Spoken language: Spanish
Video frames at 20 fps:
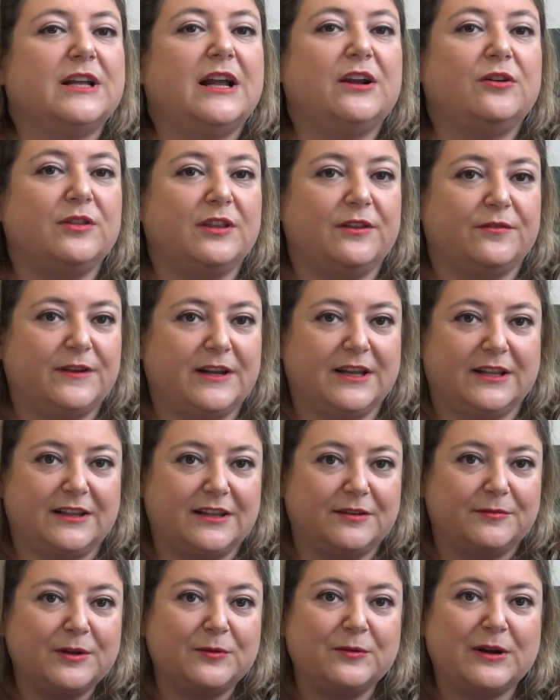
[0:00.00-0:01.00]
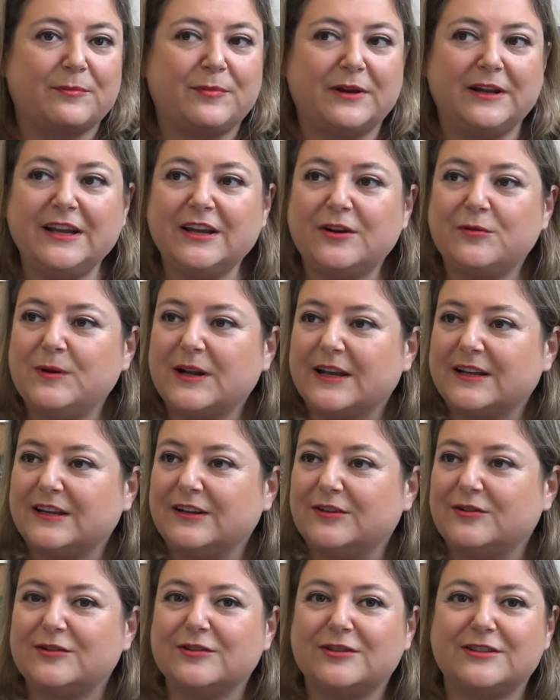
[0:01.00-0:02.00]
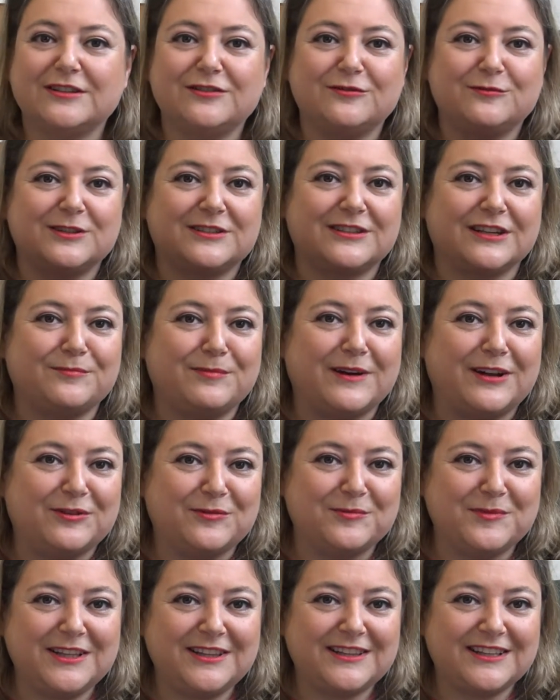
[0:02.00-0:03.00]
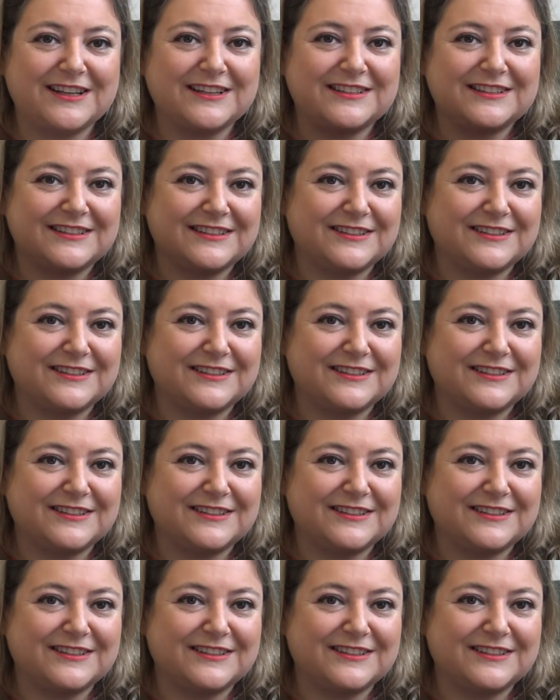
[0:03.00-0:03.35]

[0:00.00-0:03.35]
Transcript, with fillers: de algo diferente, ver una película en el coche con nuestras palomitas,